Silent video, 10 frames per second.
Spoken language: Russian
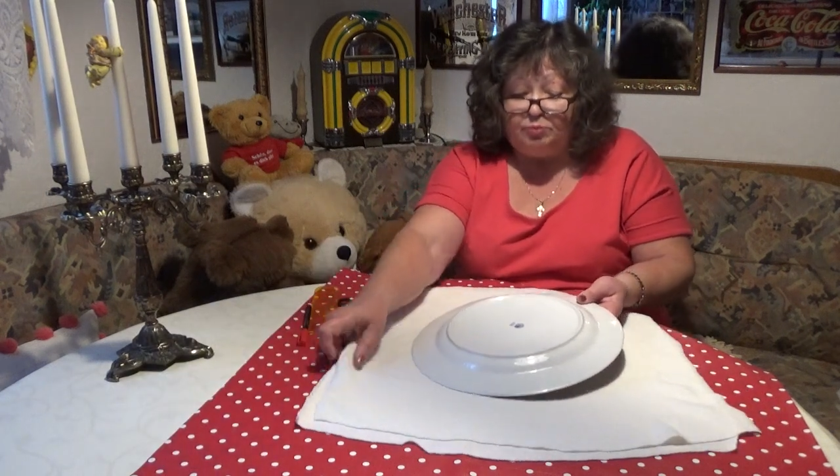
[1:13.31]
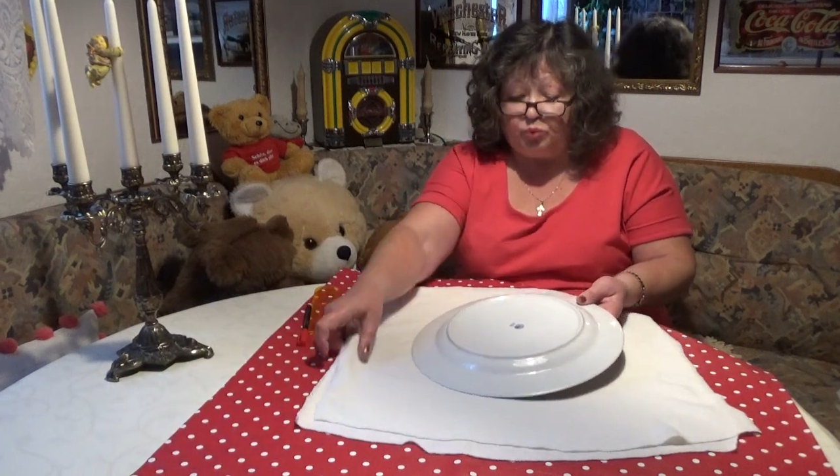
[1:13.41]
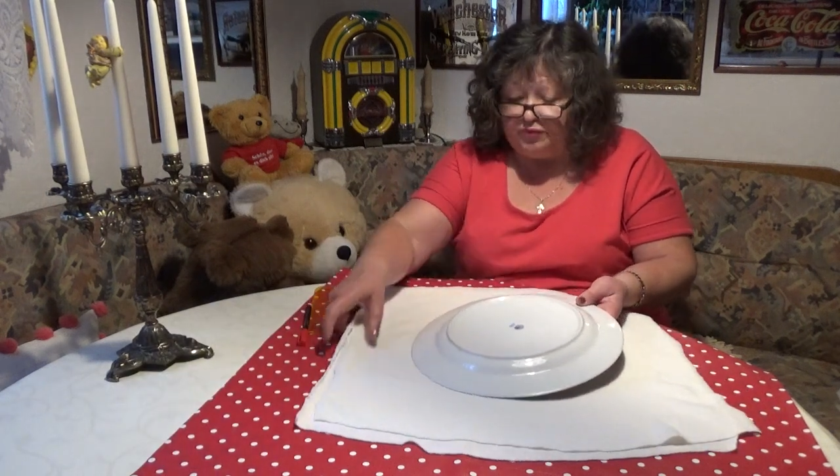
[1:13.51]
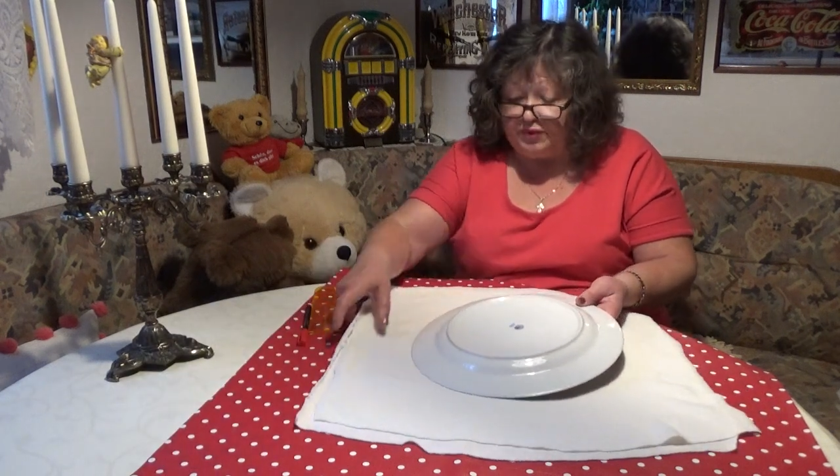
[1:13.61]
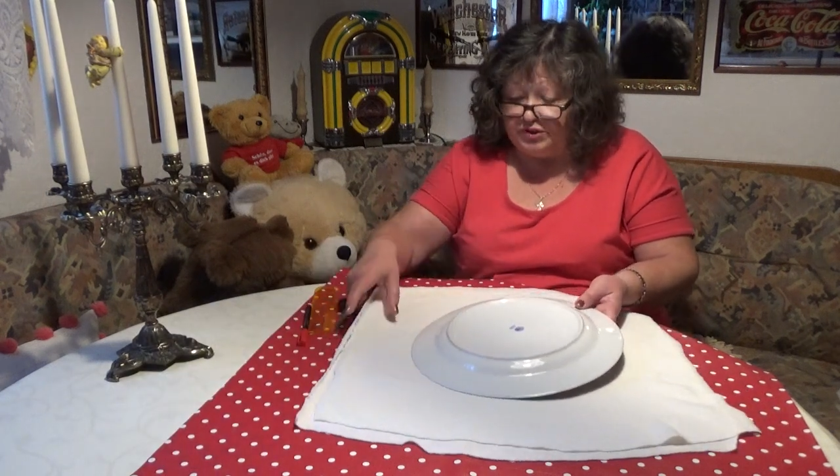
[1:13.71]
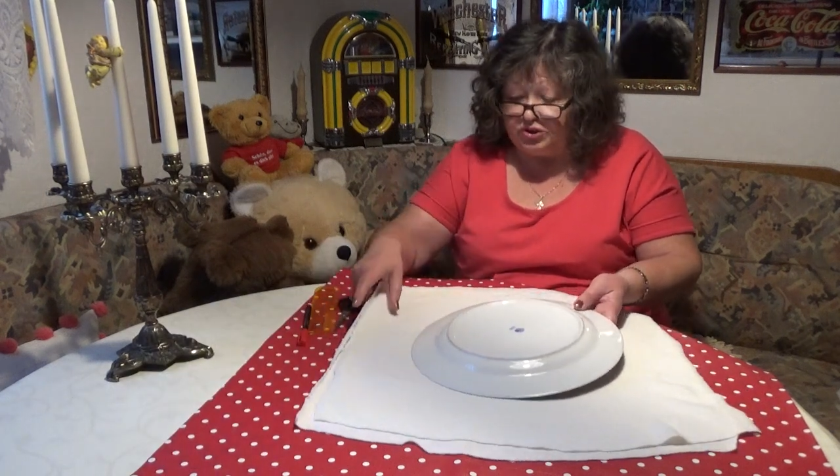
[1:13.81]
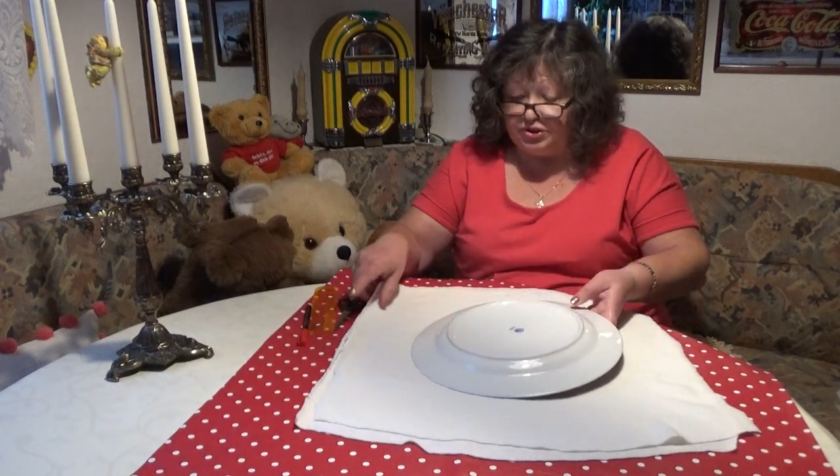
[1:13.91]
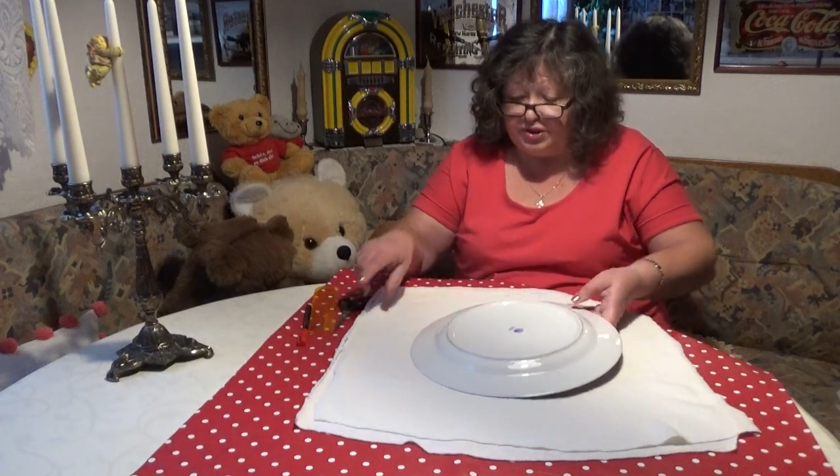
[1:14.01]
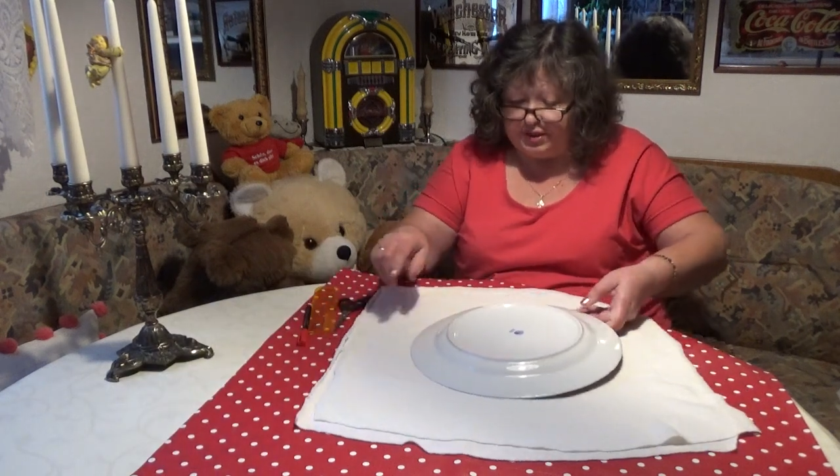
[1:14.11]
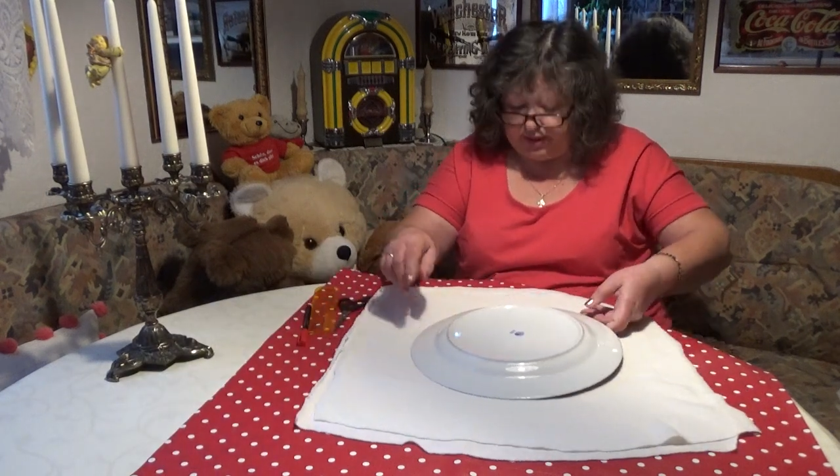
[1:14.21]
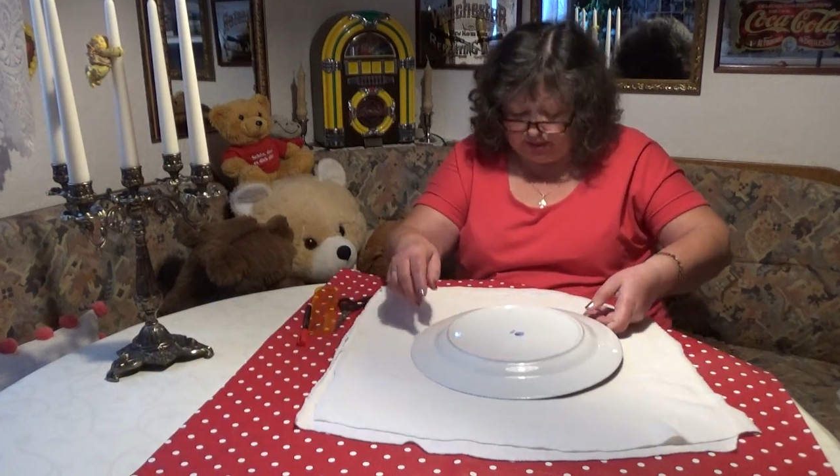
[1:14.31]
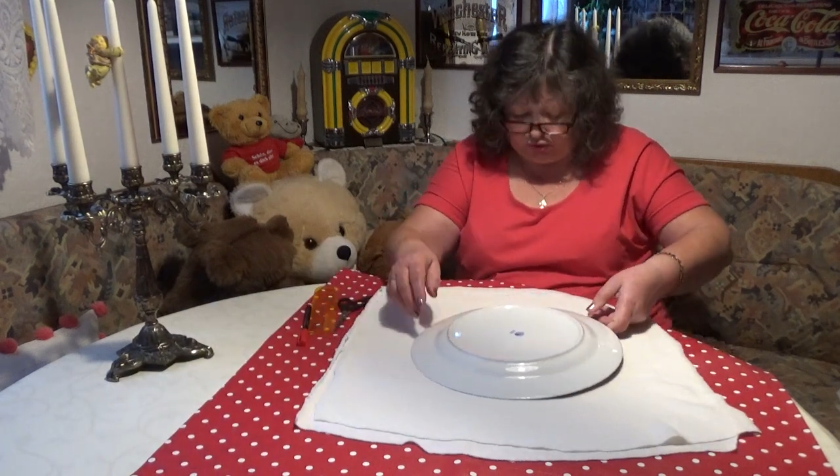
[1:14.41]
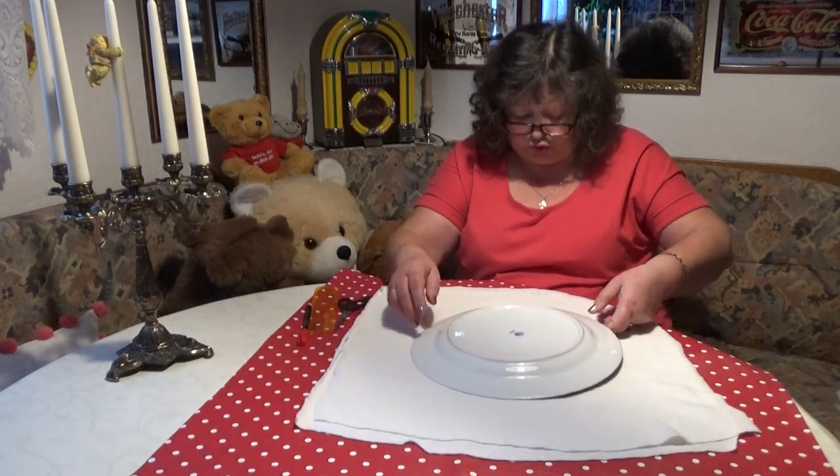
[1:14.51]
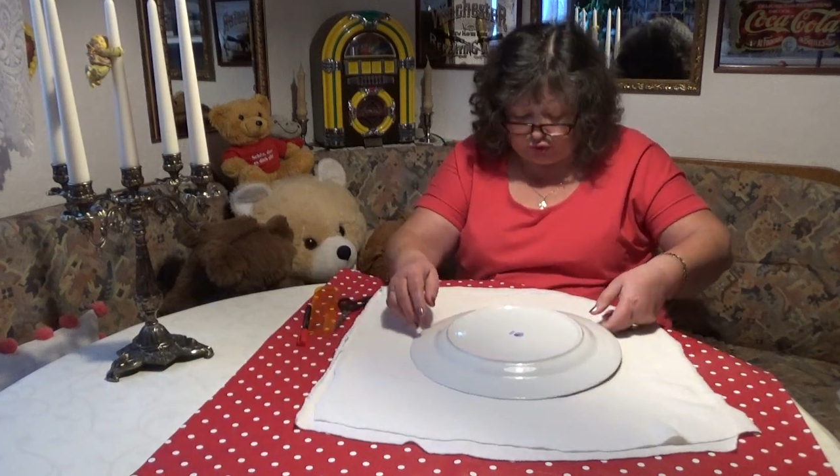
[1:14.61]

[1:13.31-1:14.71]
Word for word: по величине я хочу,